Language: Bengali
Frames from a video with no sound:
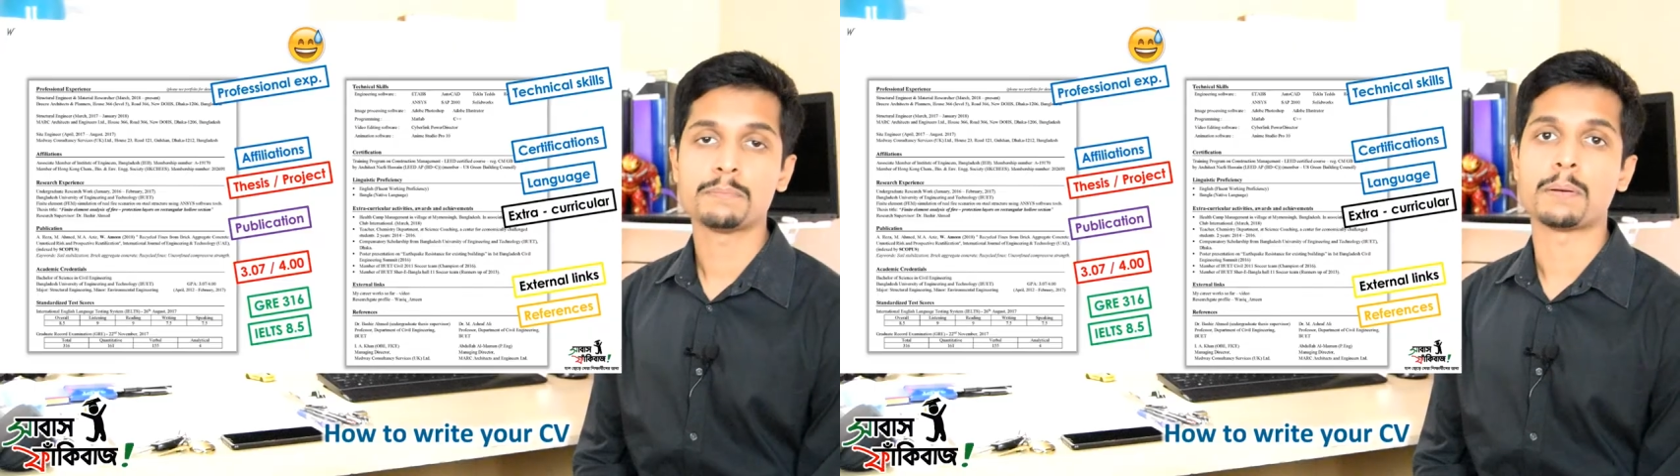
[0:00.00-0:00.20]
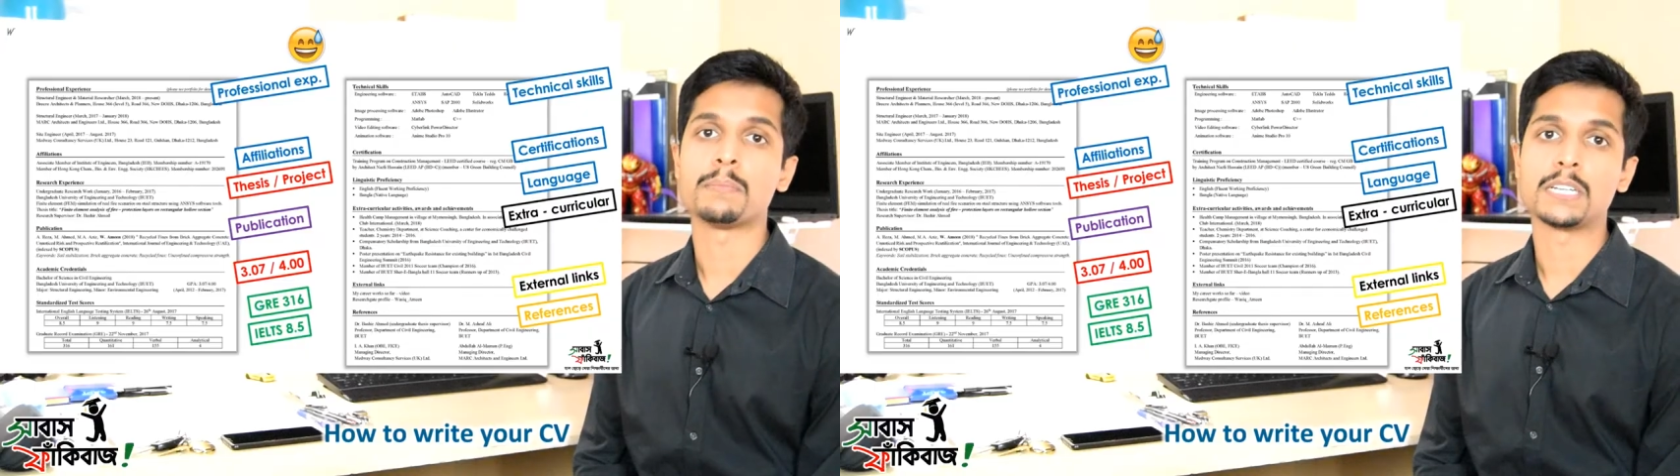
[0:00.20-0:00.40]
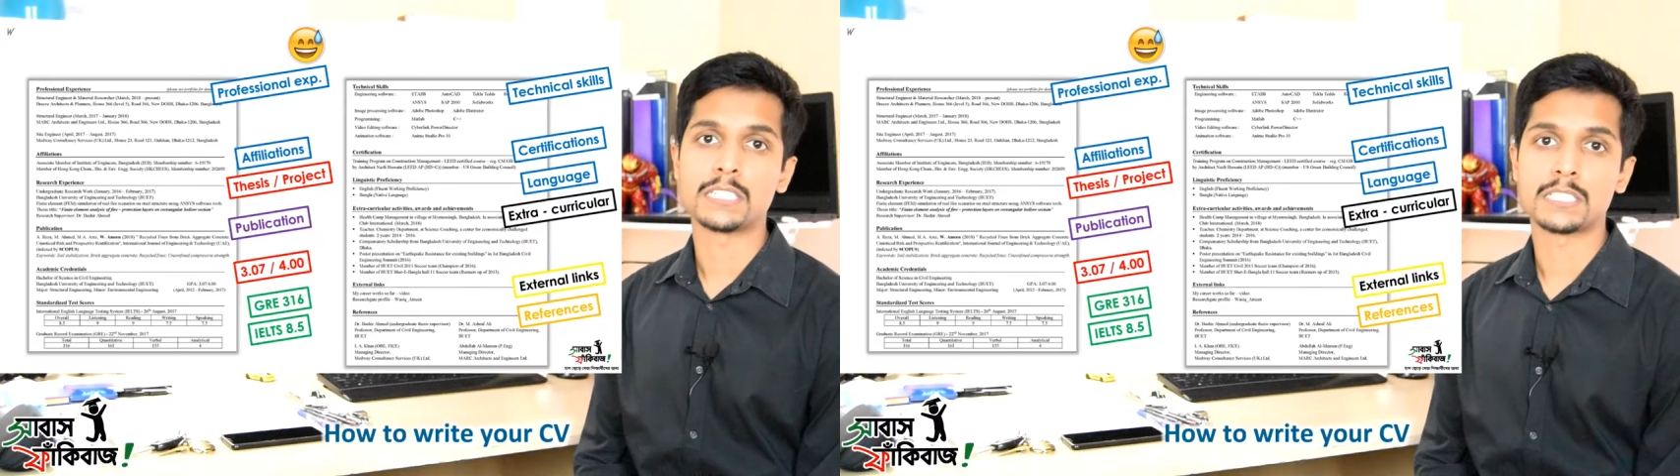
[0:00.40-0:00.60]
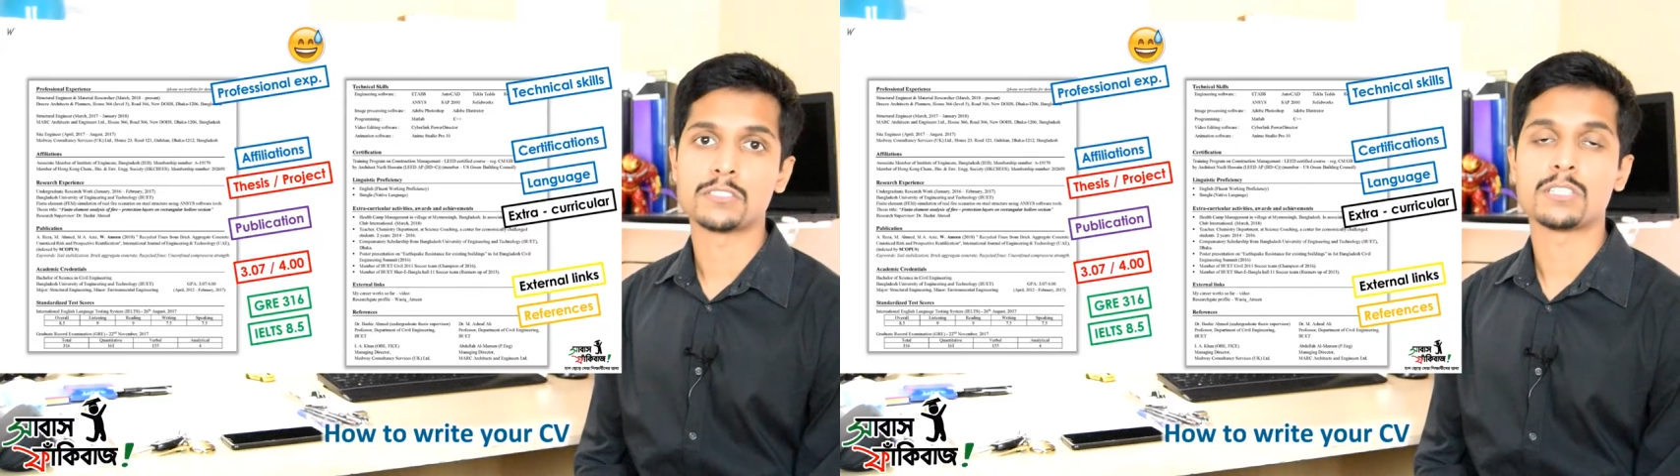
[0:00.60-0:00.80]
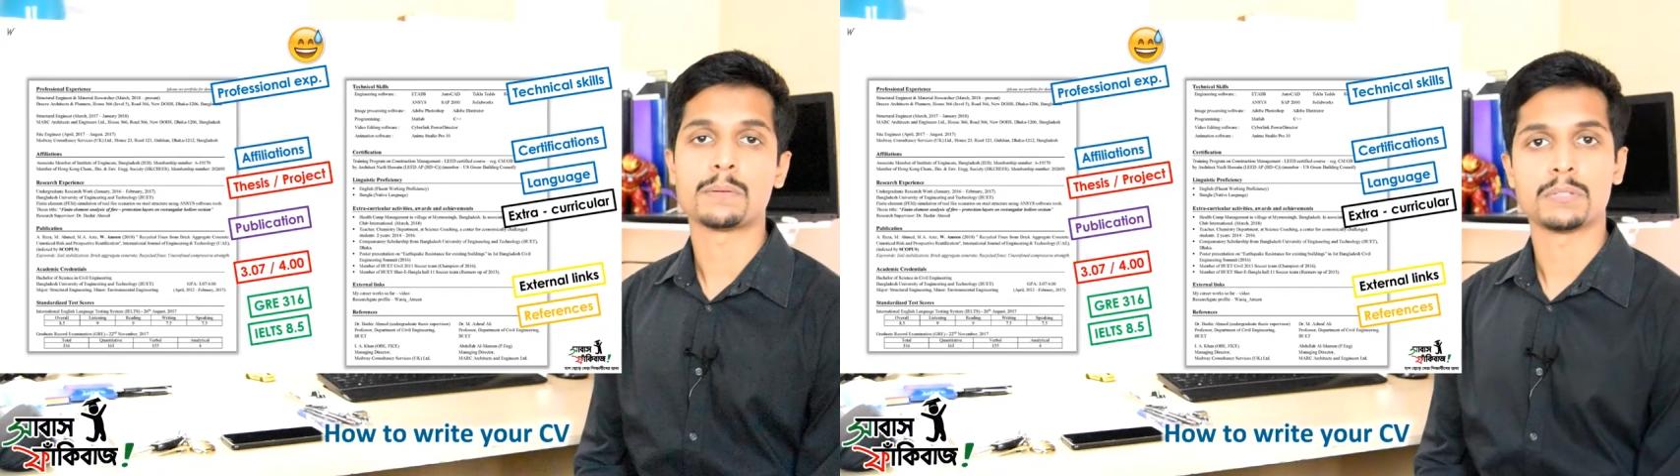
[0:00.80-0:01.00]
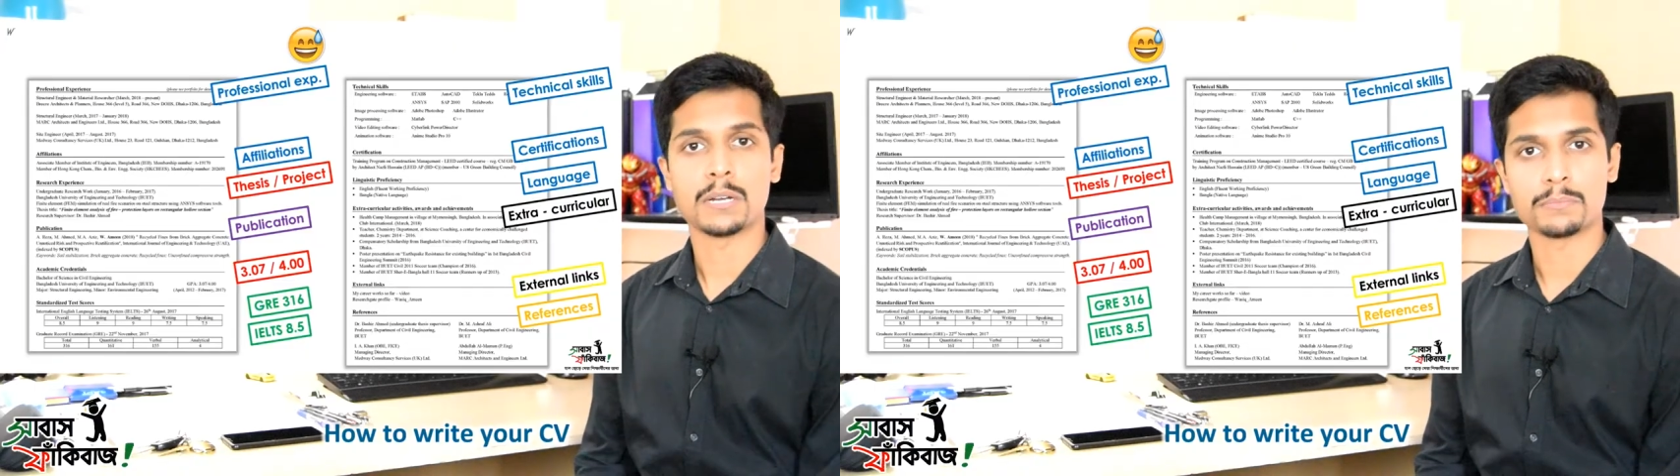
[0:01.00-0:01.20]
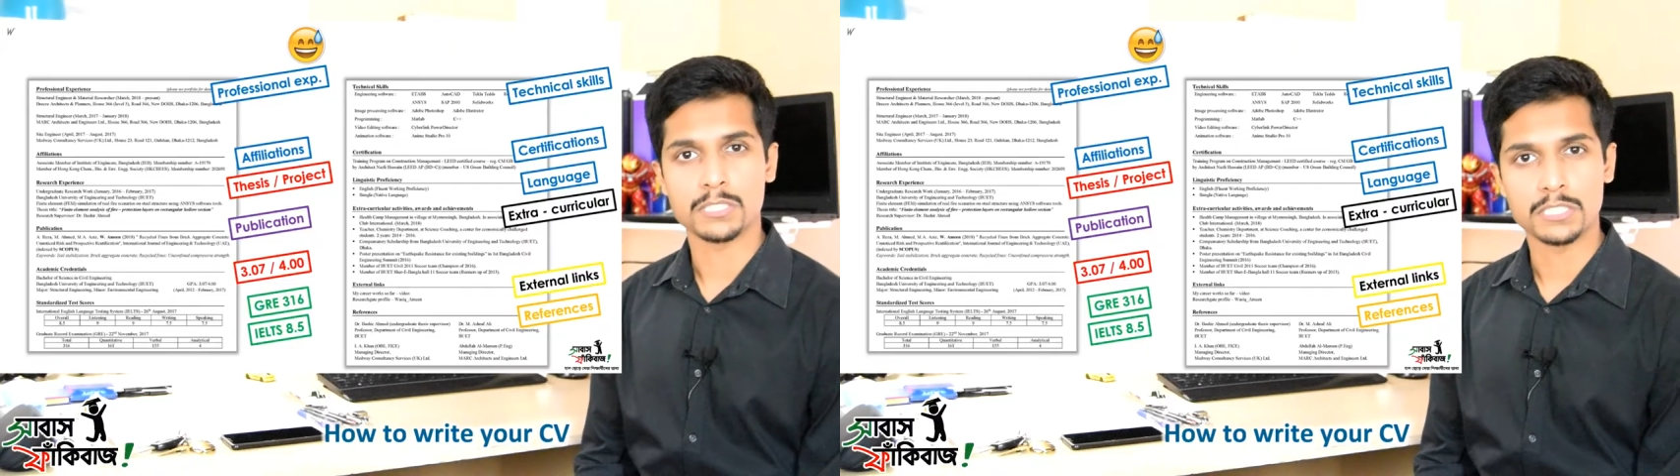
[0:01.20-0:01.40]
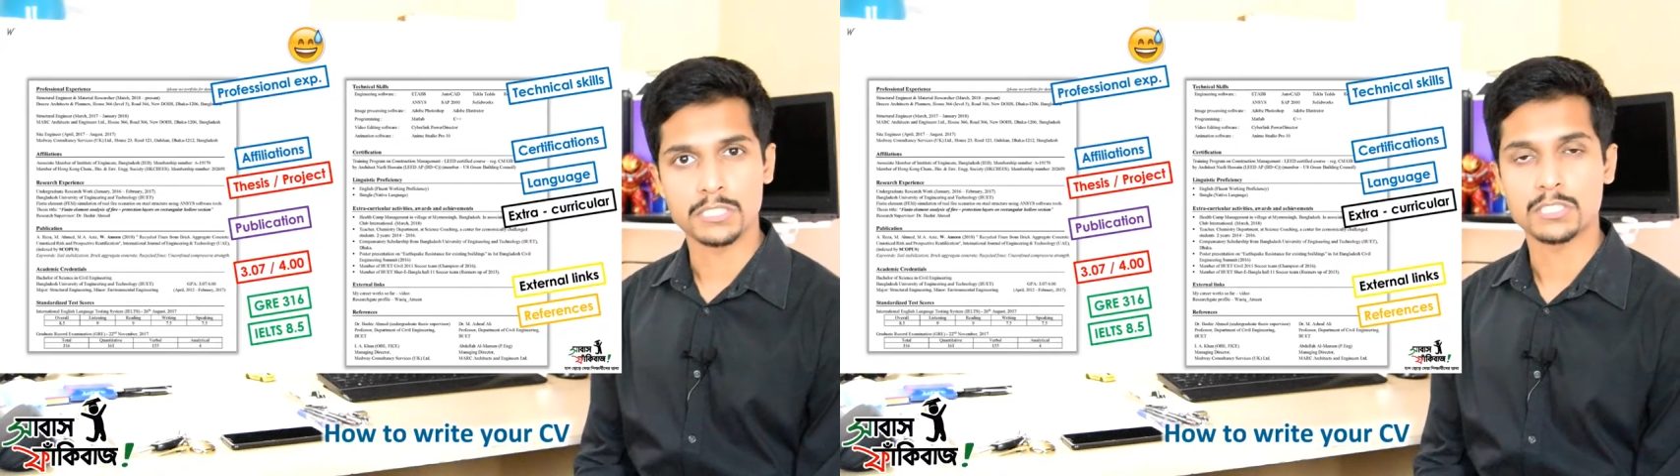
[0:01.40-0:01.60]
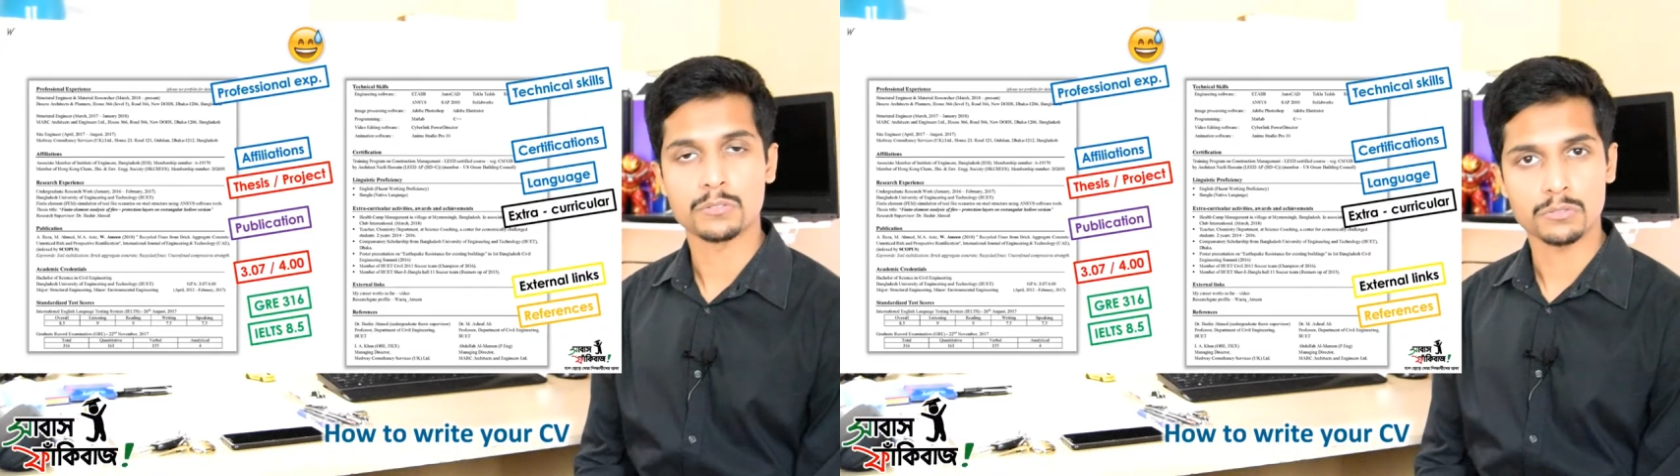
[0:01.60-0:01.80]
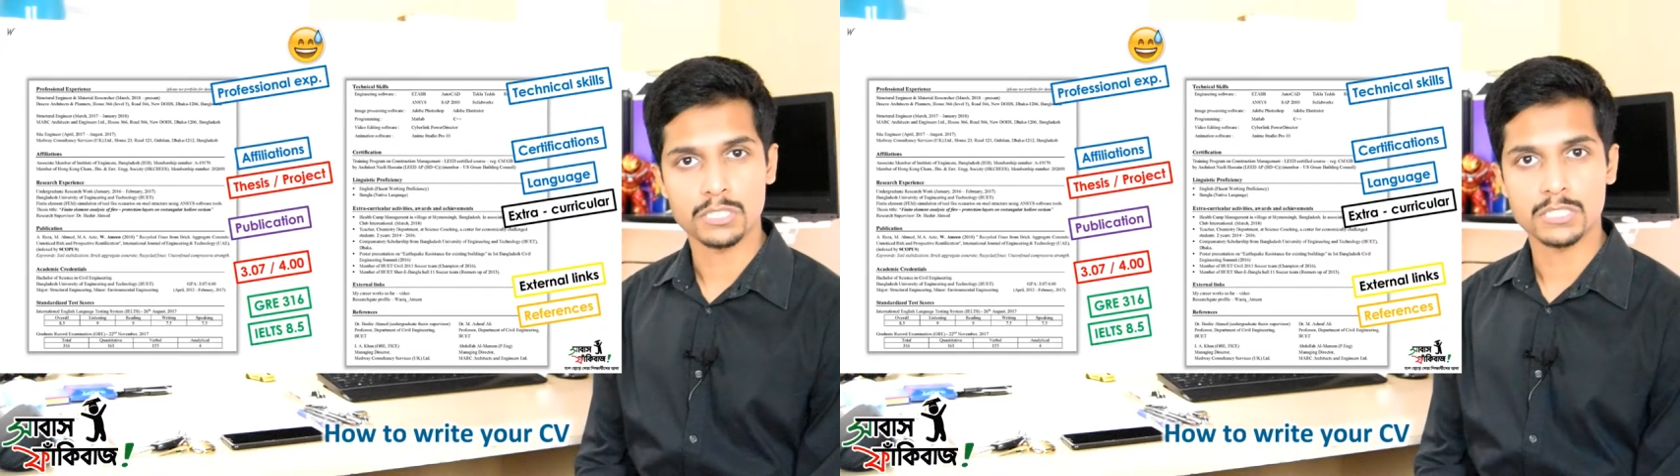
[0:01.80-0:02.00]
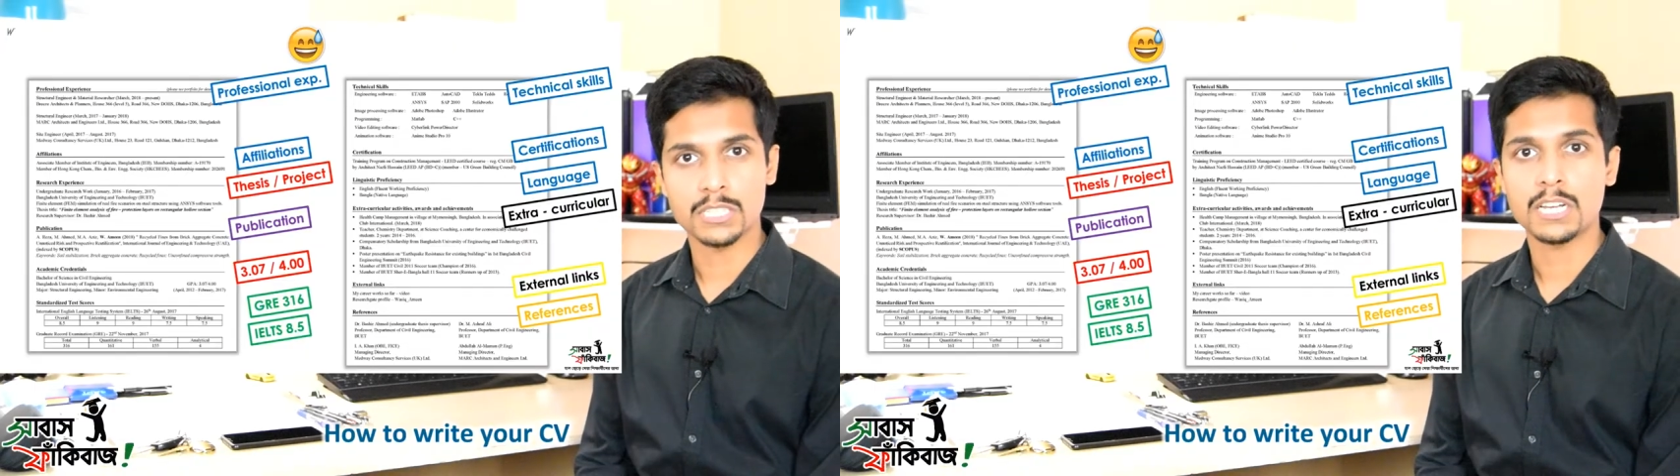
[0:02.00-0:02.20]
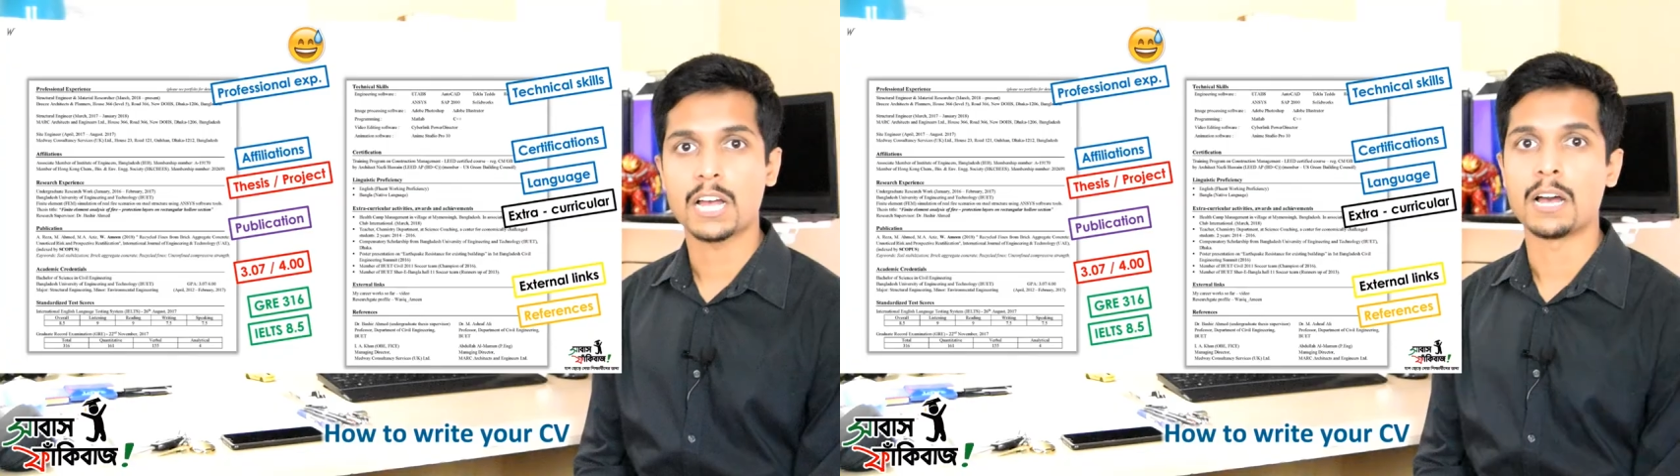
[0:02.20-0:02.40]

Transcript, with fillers: পাবলিকেশন যদি আপনি আপনার থিসিস করতে চান